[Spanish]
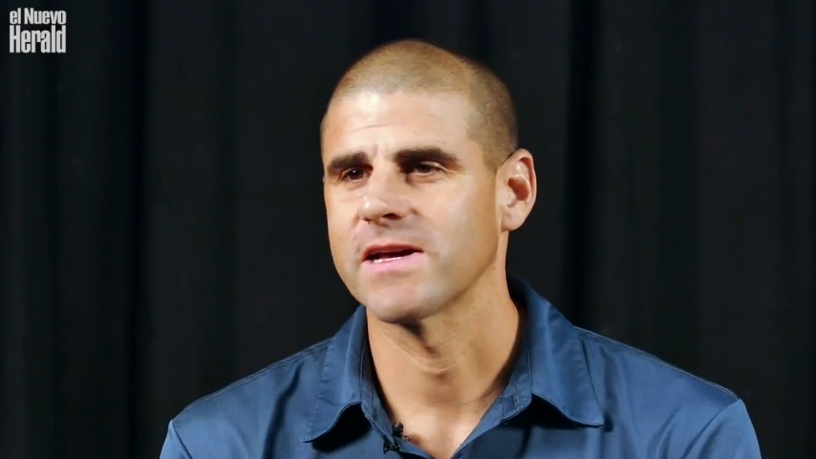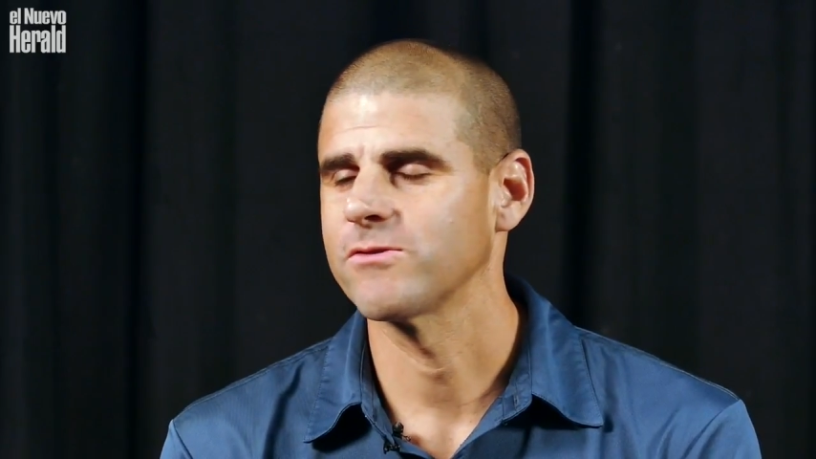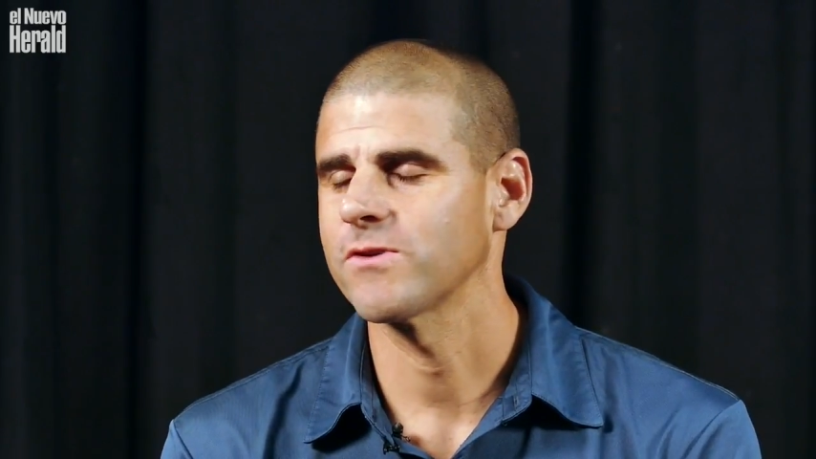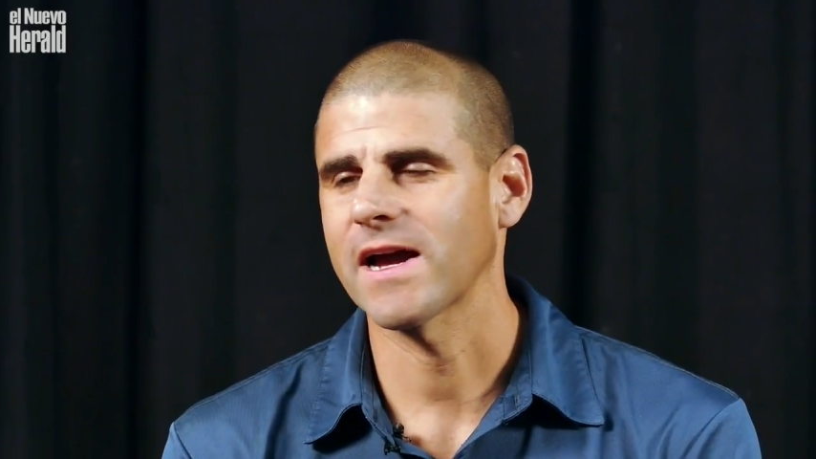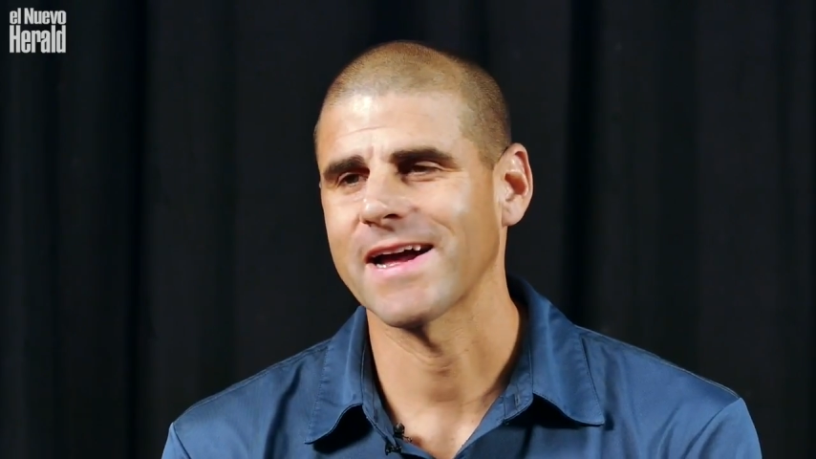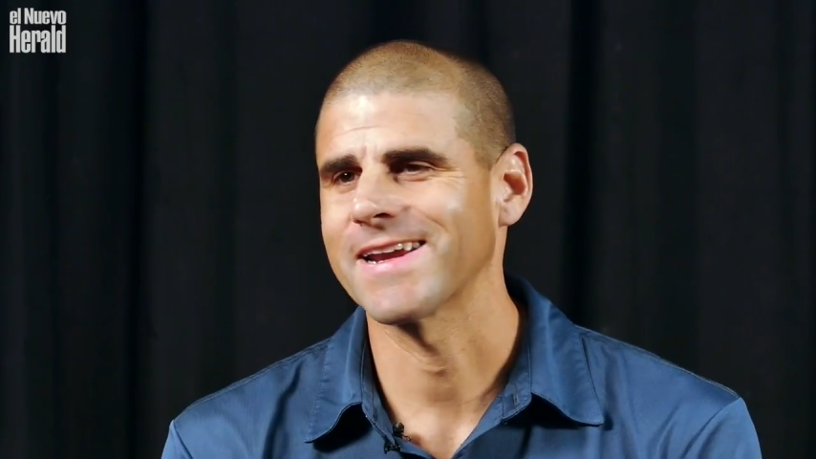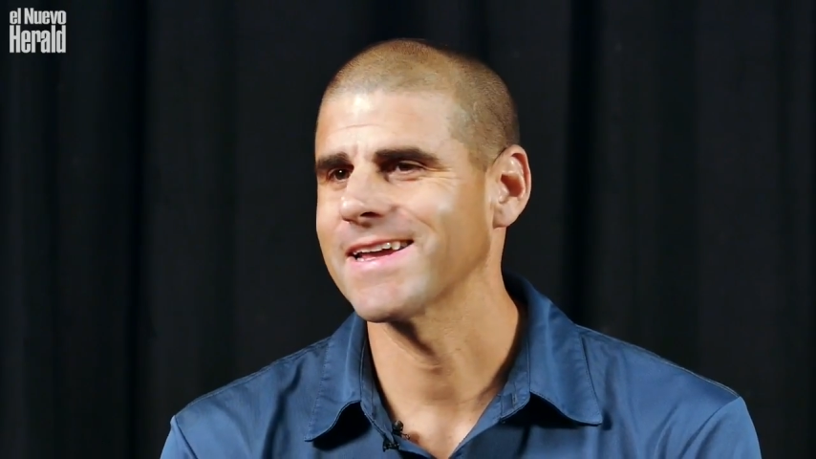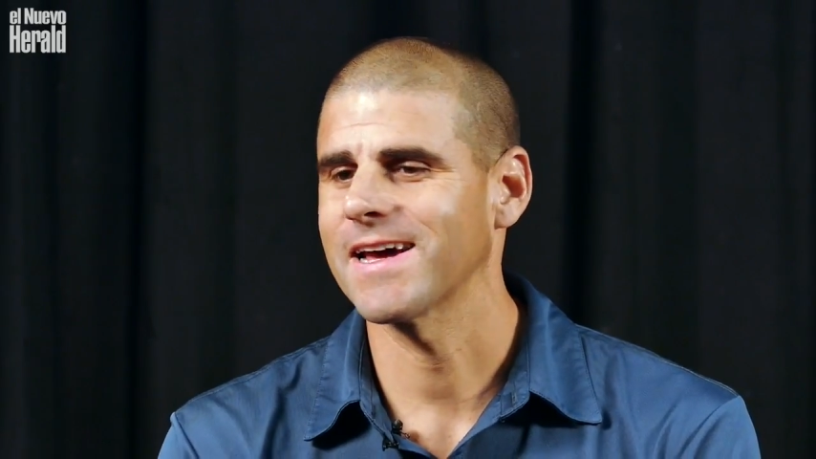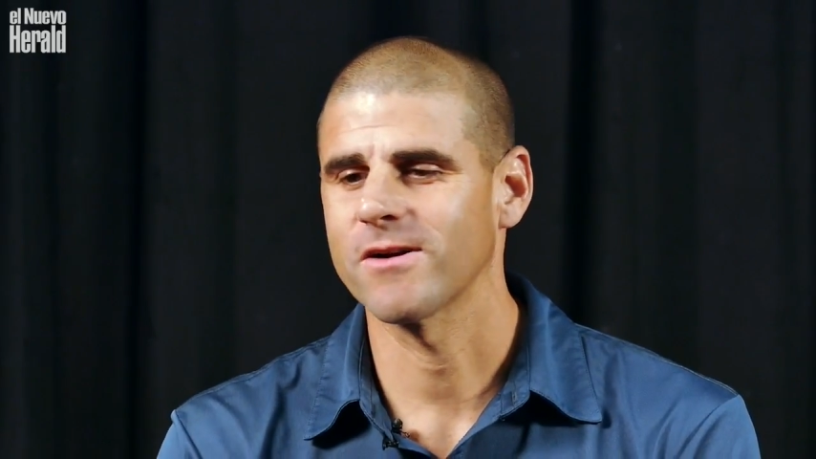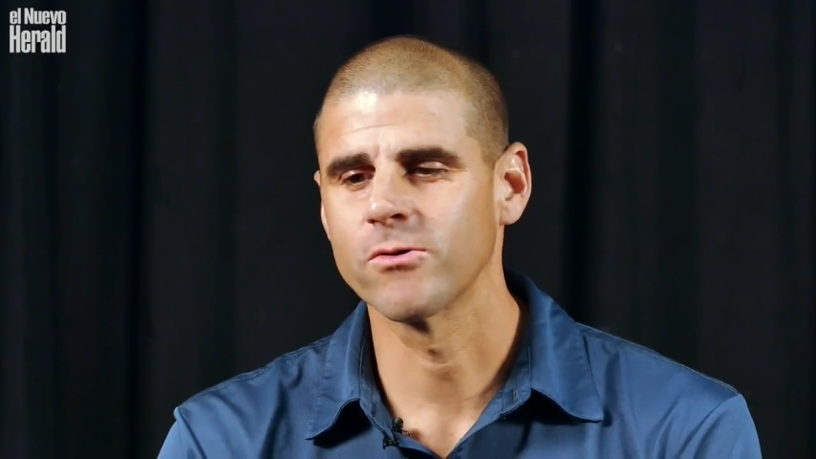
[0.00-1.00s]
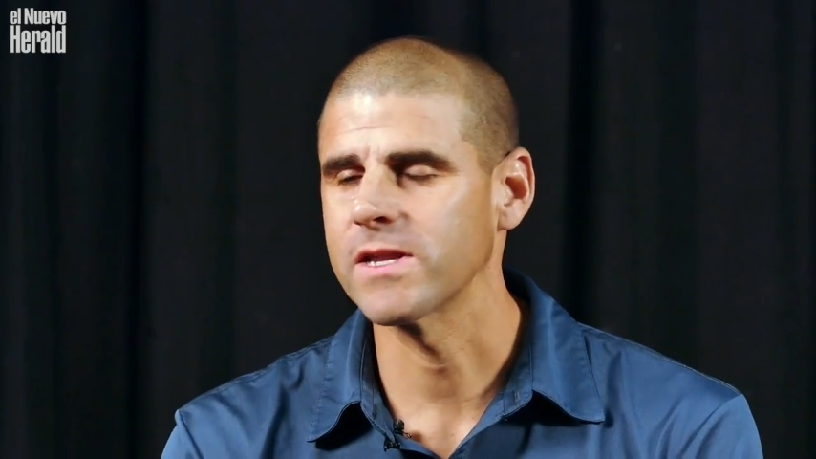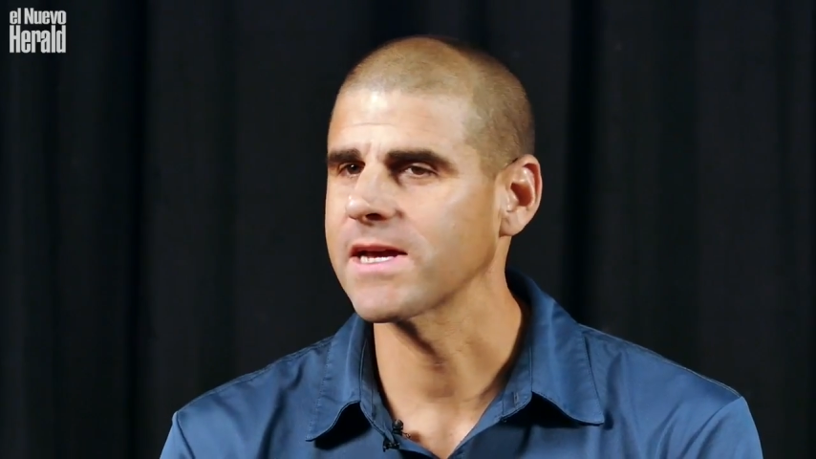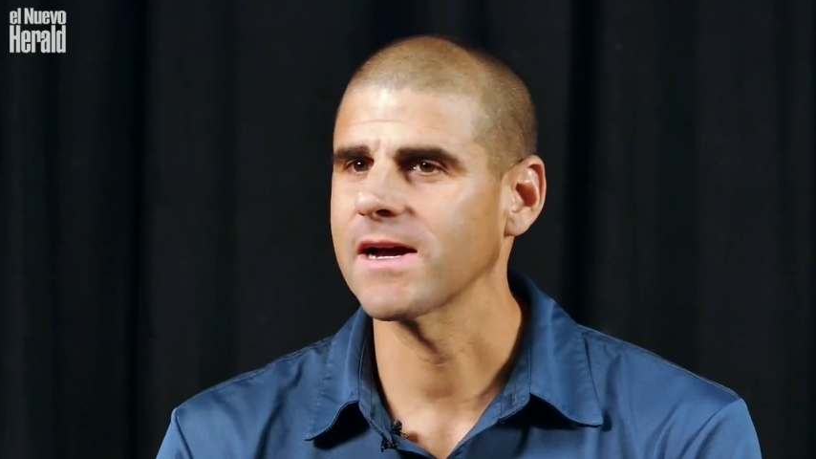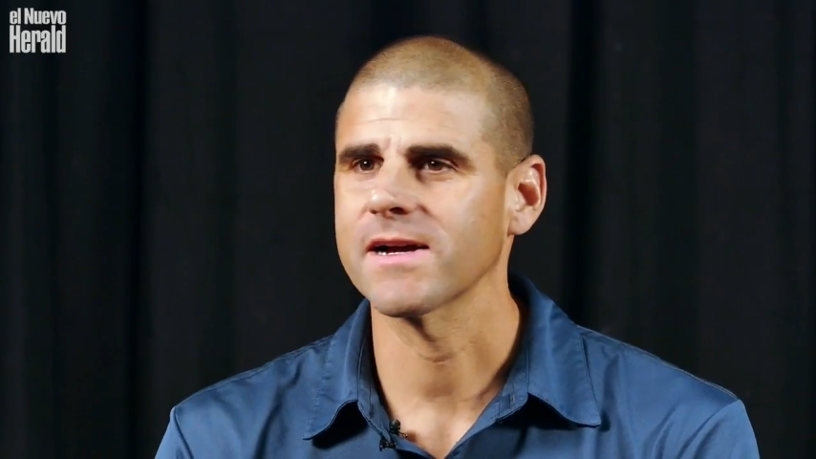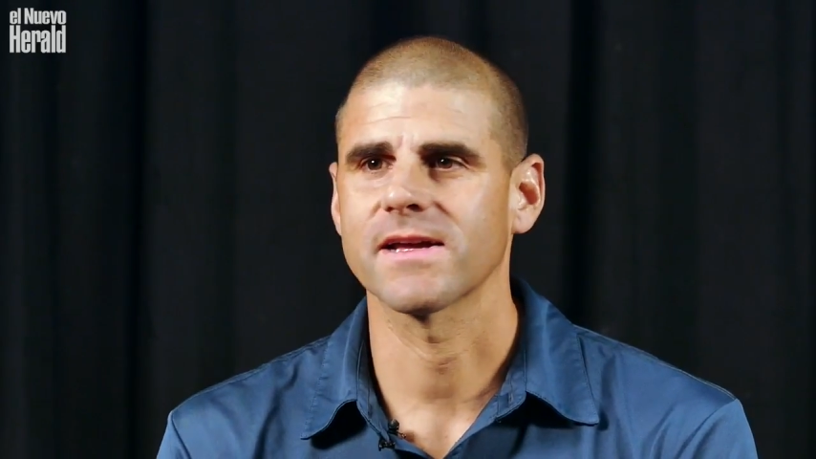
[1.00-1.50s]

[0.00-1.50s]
Es una carrera única